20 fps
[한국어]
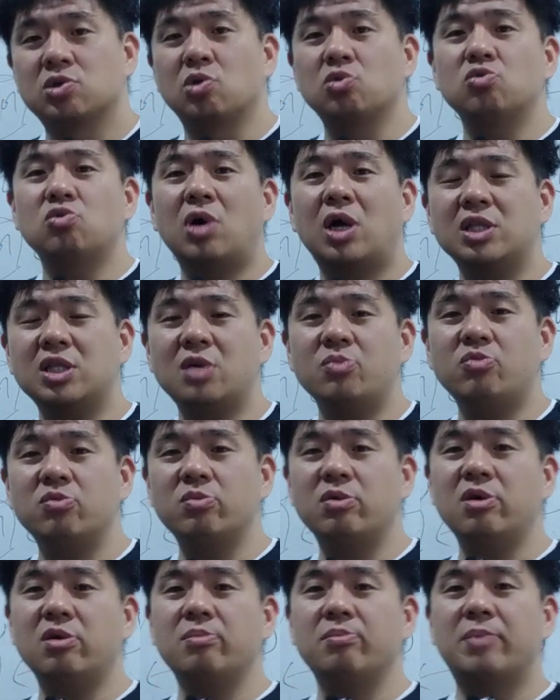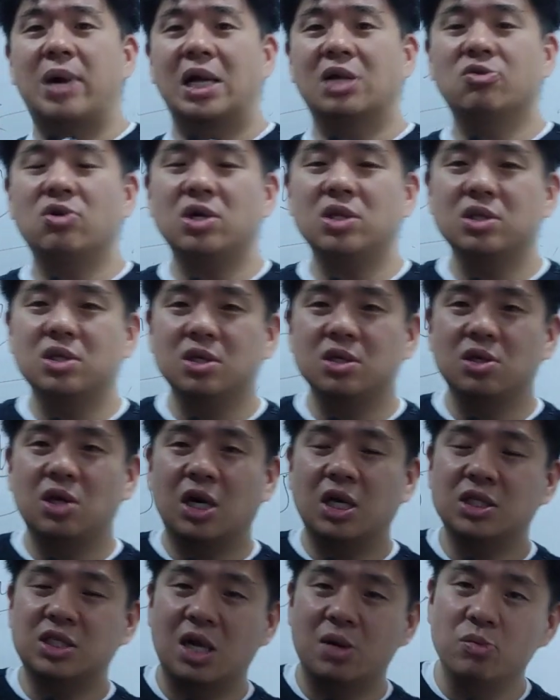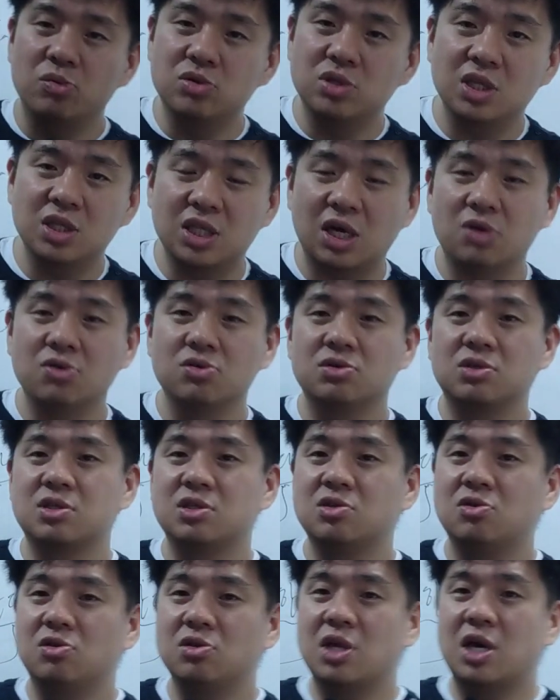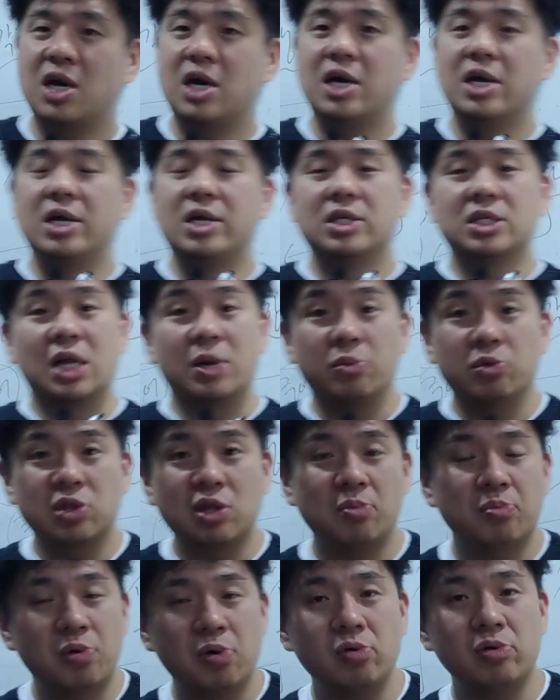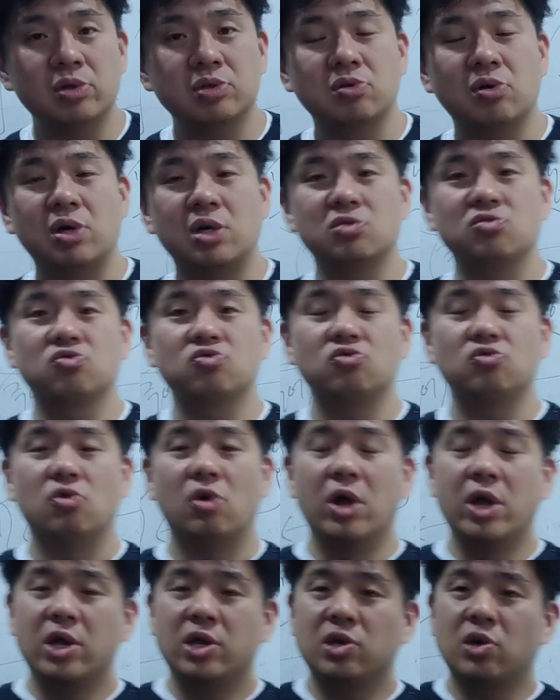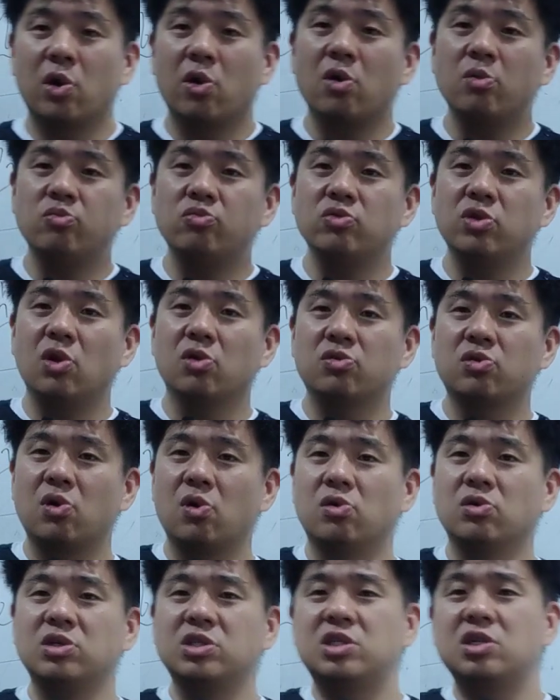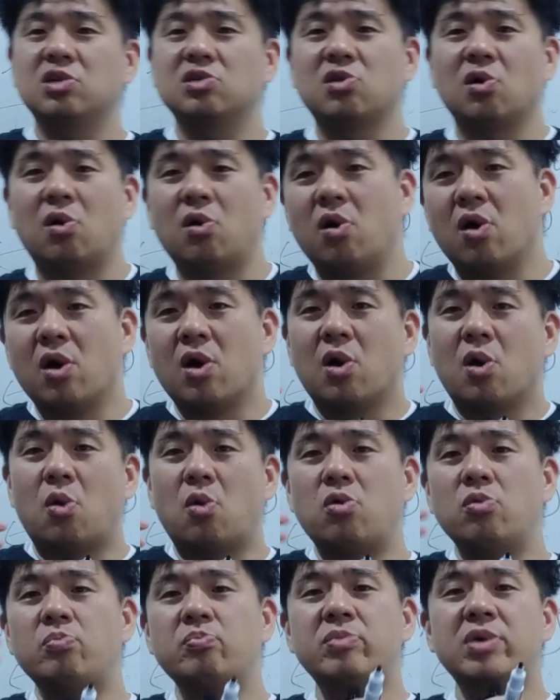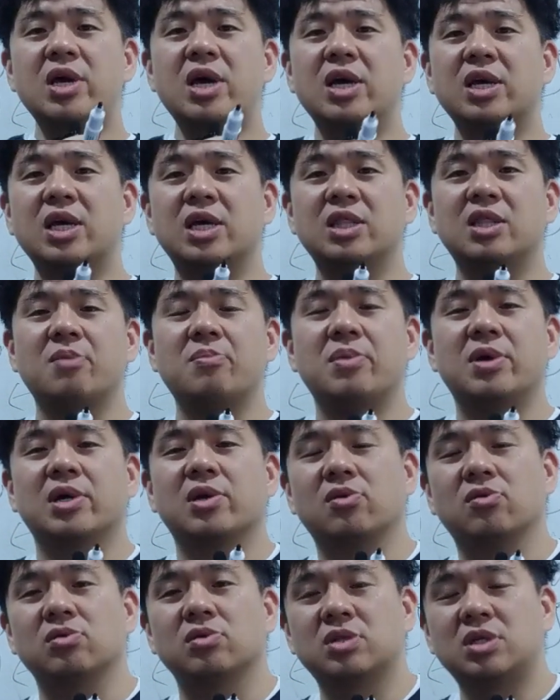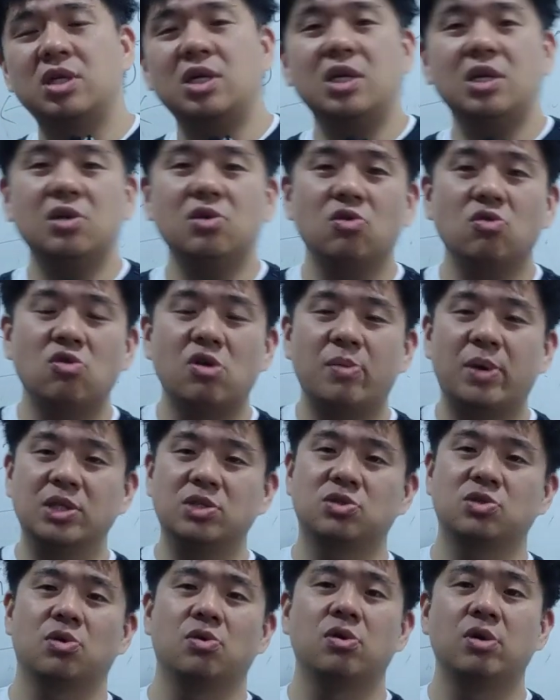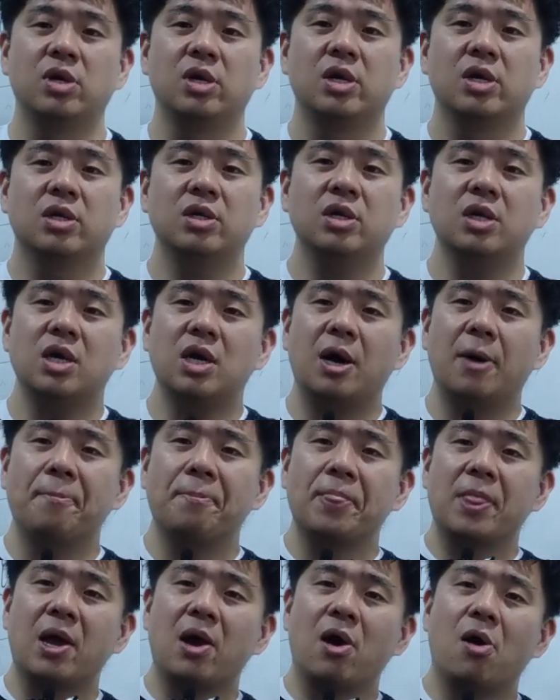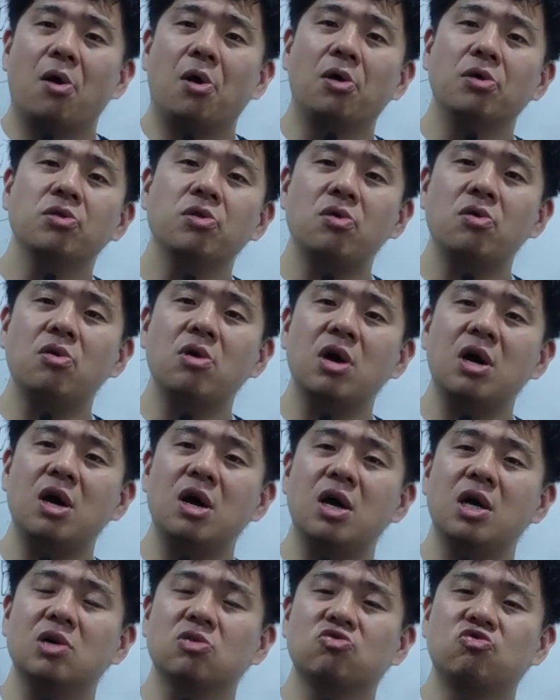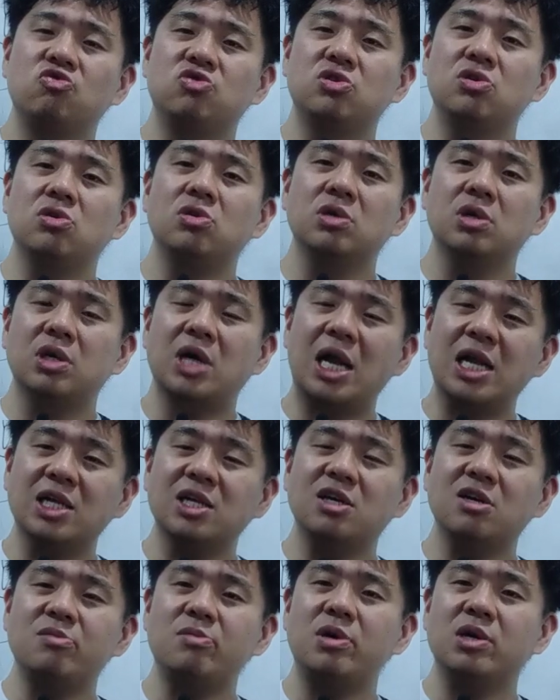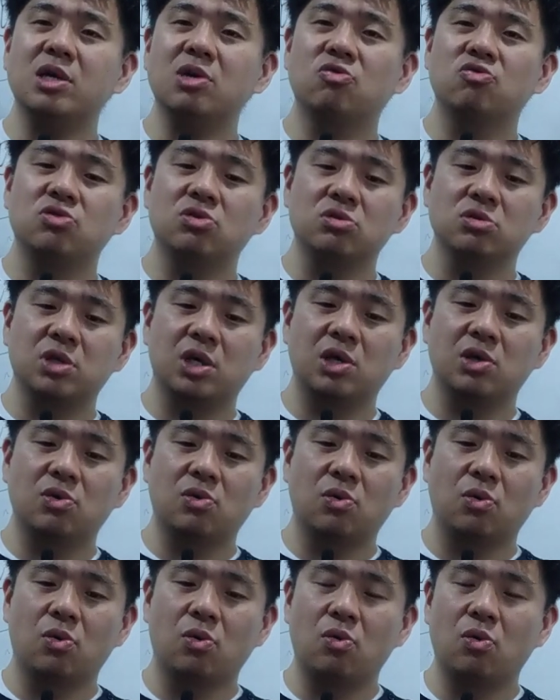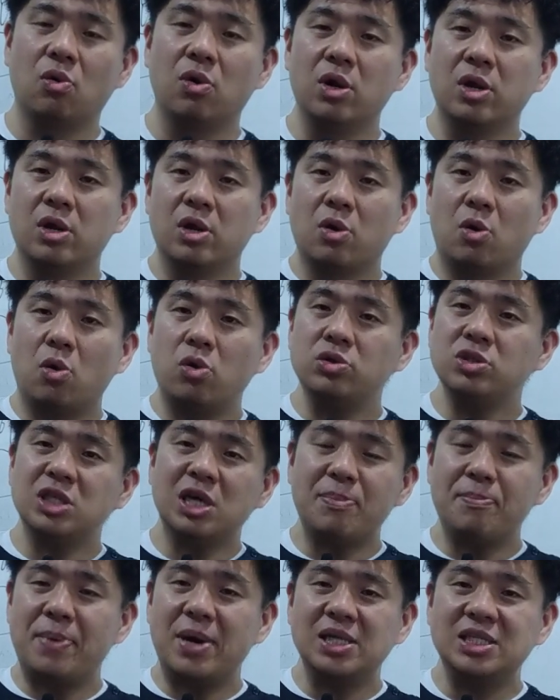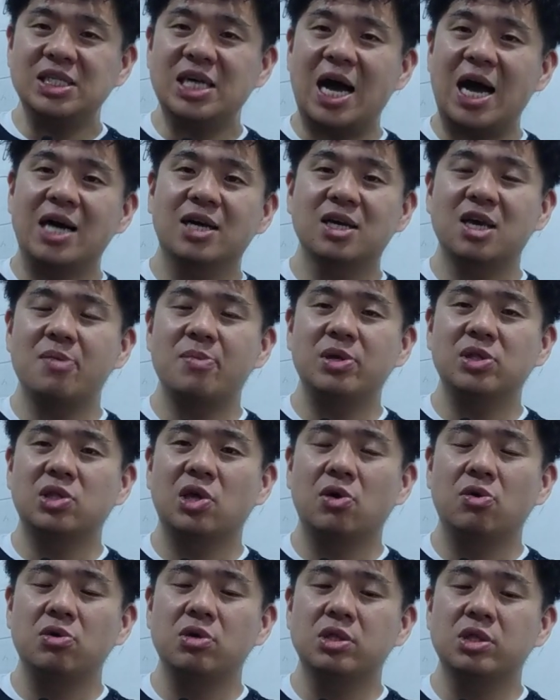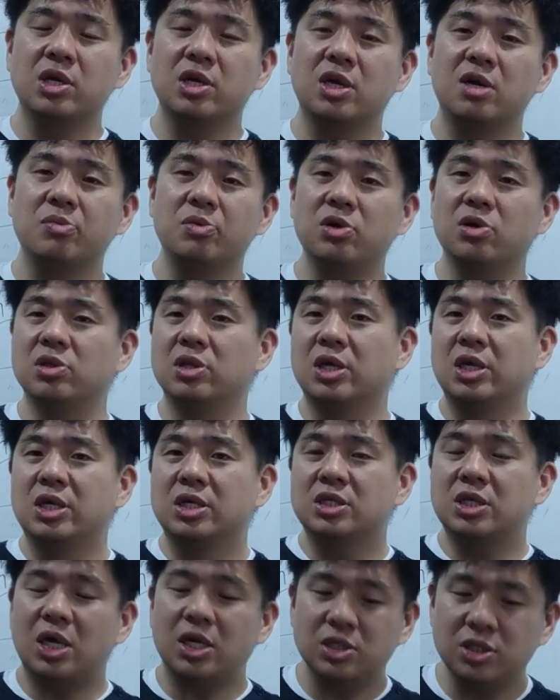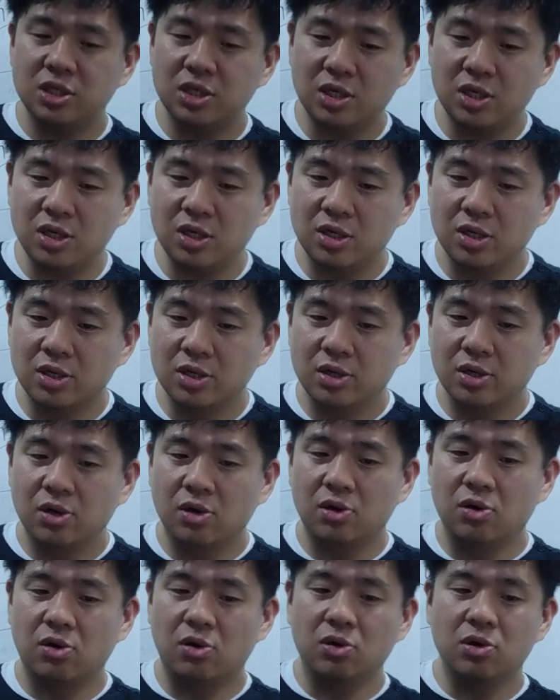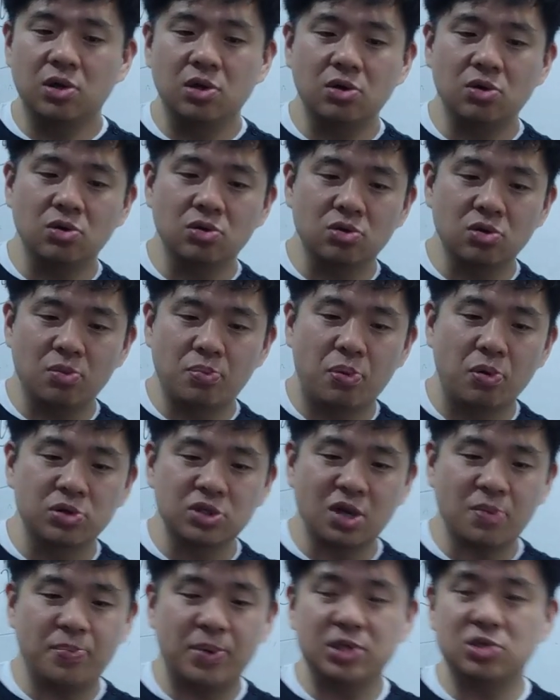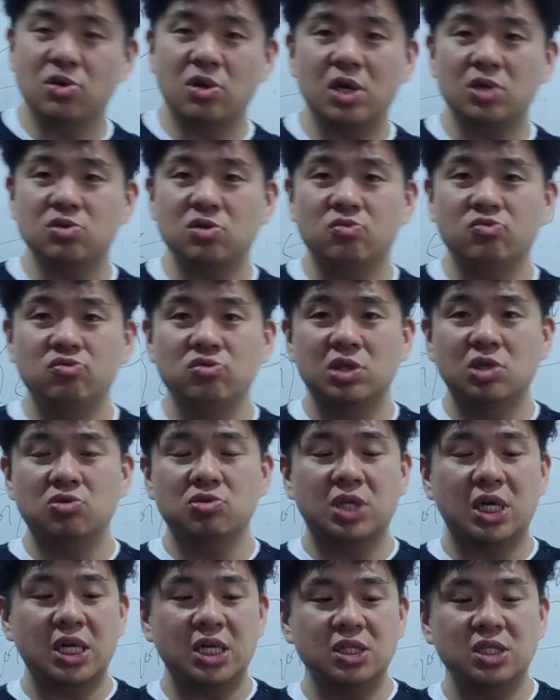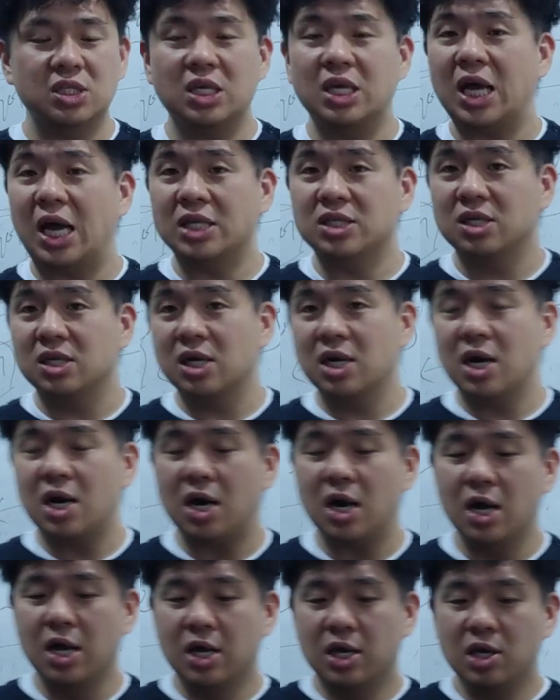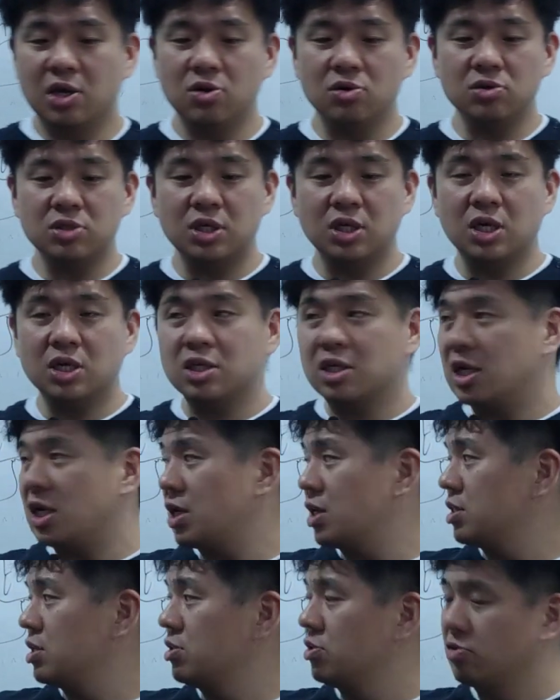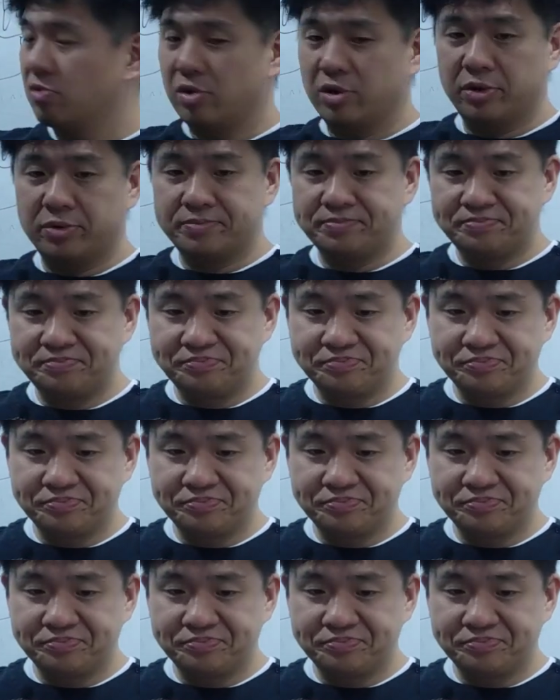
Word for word: 저도 하다 보면 말도 안 되는 약간 잘못된 단어 쓰거나 잘못된 표현을 써가지고 여러분의 어때요? 의식을 더 혼미하게 한단 말이에요. 틀리는 경우가 많죠. 그러니까 언어가 규정 깔끔하게 규정돼 있고 혼잡하지 않게만 되어 있다라면 사실 어, 이런 어떤 복잡한 철학적 문제도 사라지는 게 아닐까 이런 생각들을 하게 되는 거예요.